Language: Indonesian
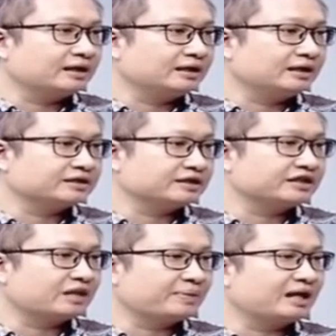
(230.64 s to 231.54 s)
uh,
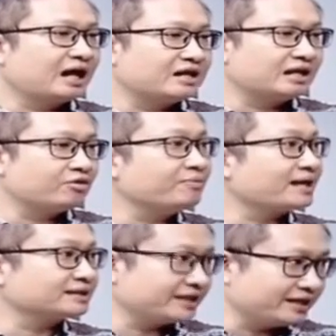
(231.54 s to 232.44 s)
secara perlahan namun
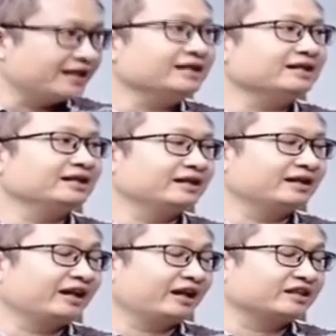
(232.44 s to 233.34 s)
pasti ya
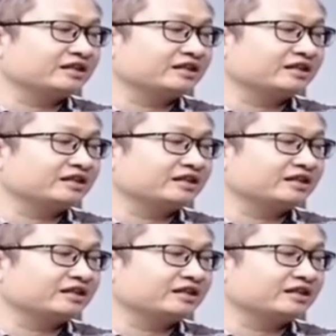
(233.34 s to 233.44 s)
yeah. Iya.